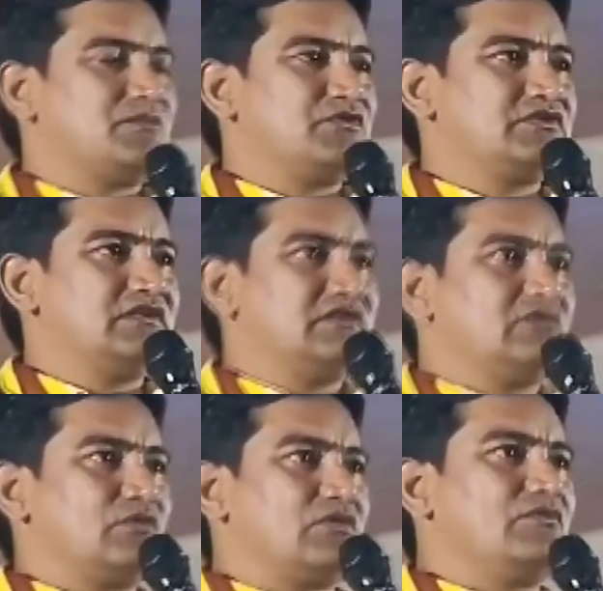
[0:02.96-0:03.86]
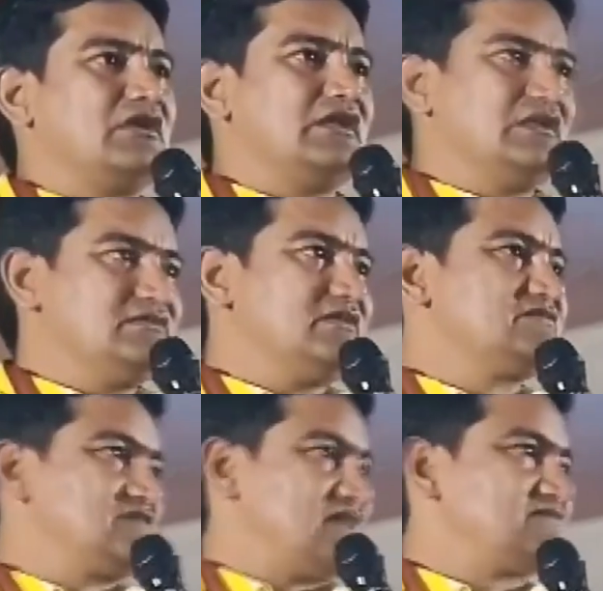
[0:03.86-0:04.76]
విజయనగరం జిల్లా
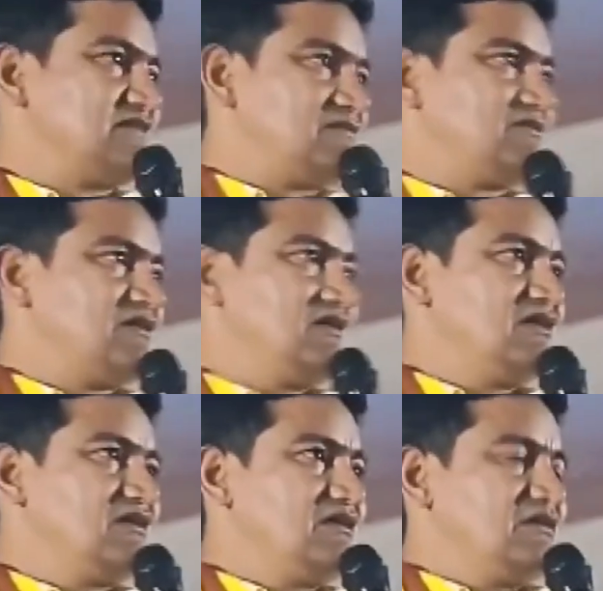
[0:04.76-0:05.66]
గంట్యాడ మండలంలో